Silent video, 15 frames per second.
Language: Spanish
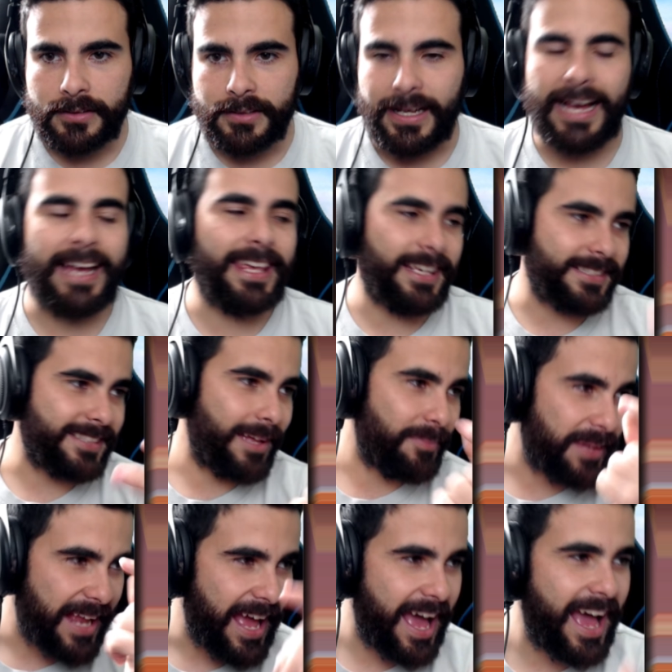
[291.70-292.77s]
Ahí está,
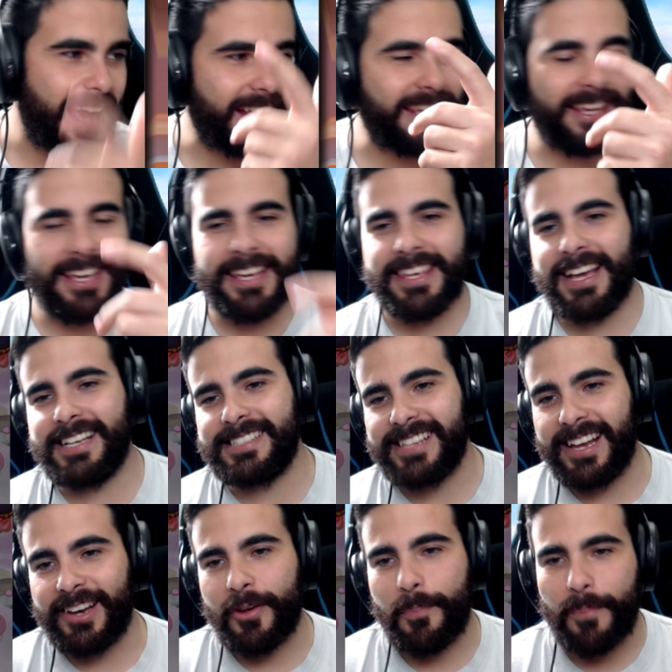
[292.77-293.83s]
mira, aquí ya
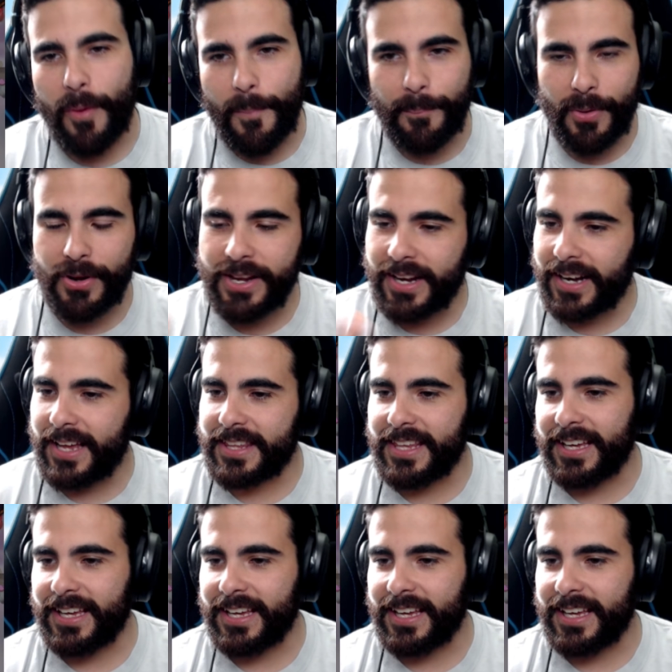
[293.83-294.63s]
salió. Pompón y Raña.